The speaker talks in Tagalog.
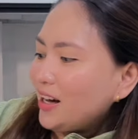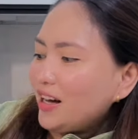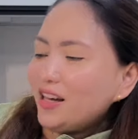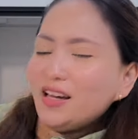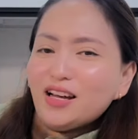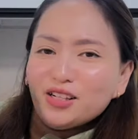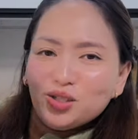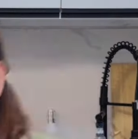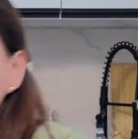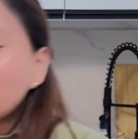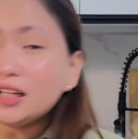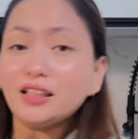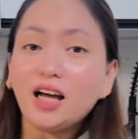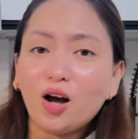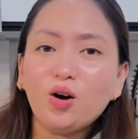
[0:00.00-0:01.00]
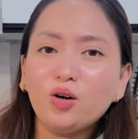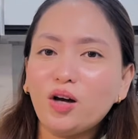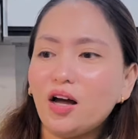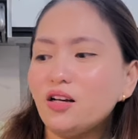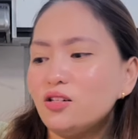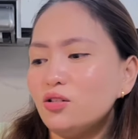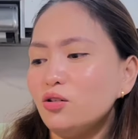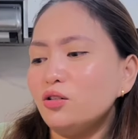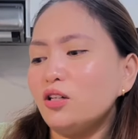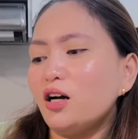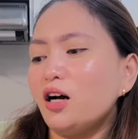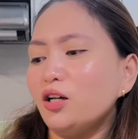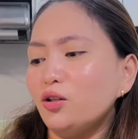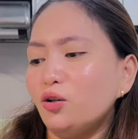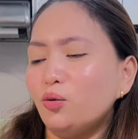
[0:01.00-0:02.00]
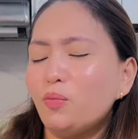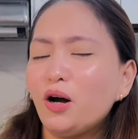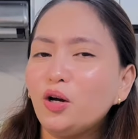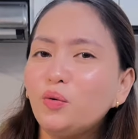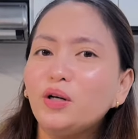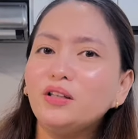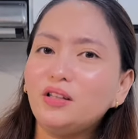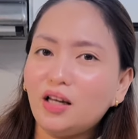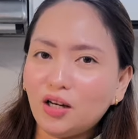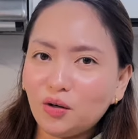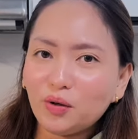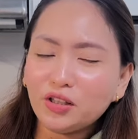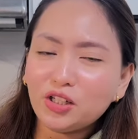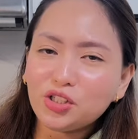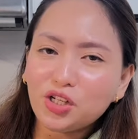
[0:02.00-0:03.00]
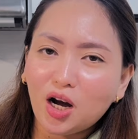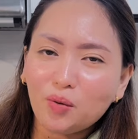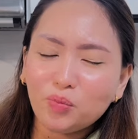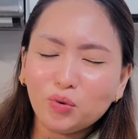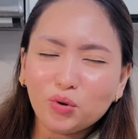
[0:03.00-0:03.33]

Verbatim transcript: Ayan. So, nakita ko guys doon na ano, buy one take one na shampoo.